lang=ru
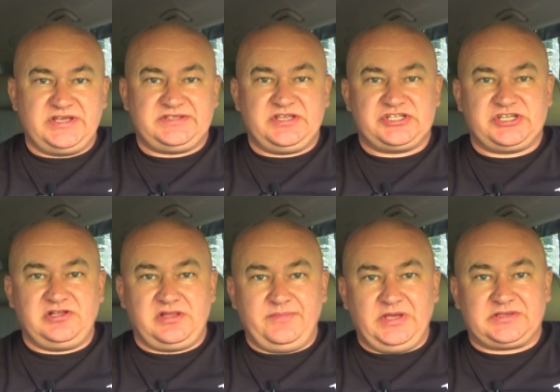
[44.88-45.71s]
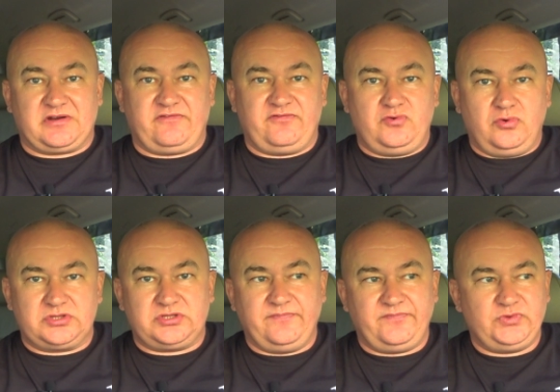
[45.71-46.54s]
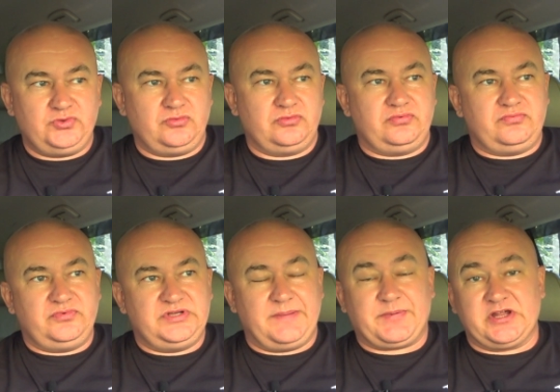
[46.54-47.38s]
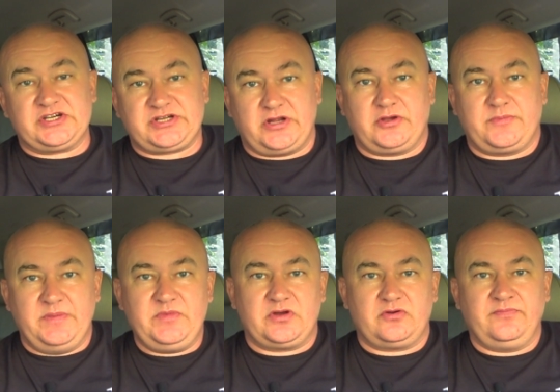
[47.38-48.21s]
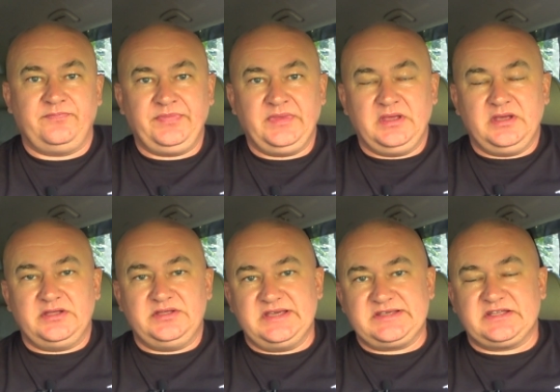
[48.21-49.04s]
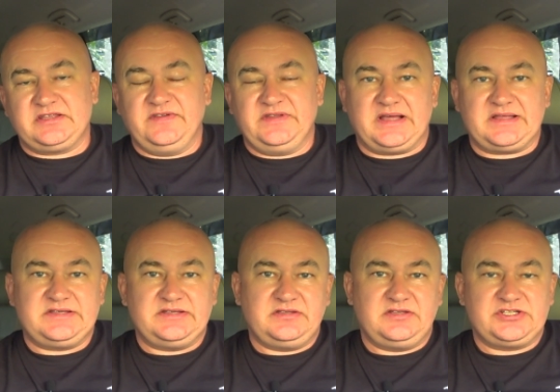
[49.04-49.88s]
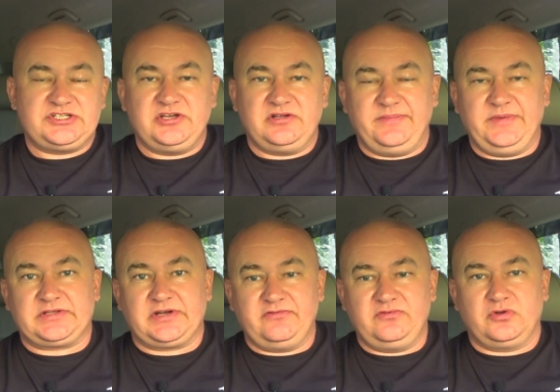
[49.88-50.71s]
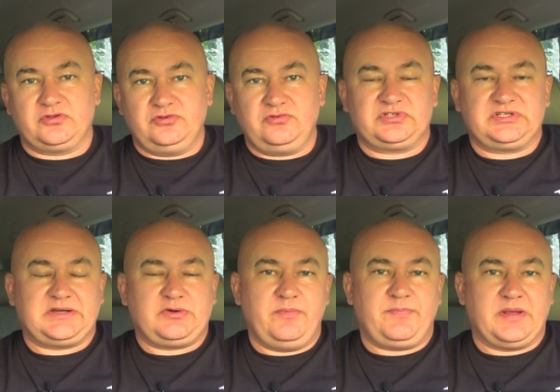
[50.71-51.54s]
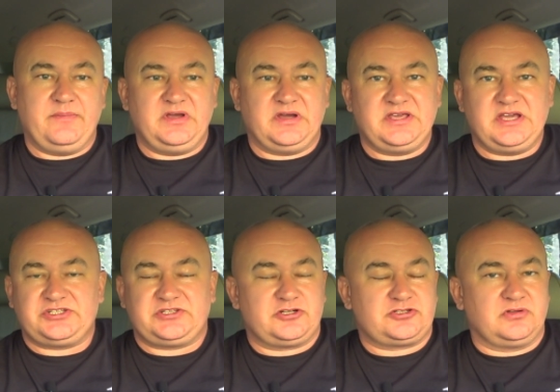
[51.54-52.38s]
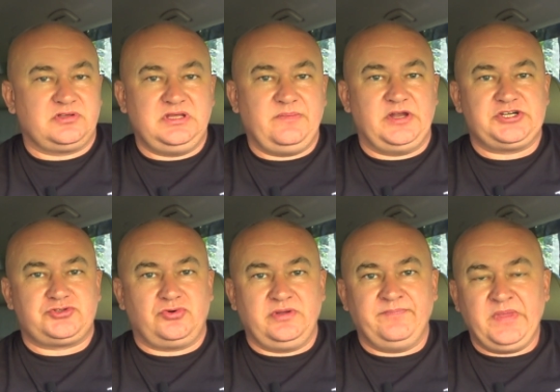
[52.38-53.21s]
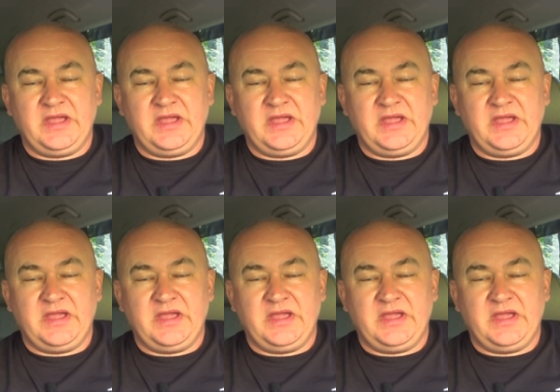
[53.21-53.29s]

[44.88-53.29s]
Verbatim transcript: 6 тысяч километров в год, ну, я проезжаю, к примеру, 10-12 тысяч километров в год. Ну, вот такой пробег. Я считаю, что это небольшой,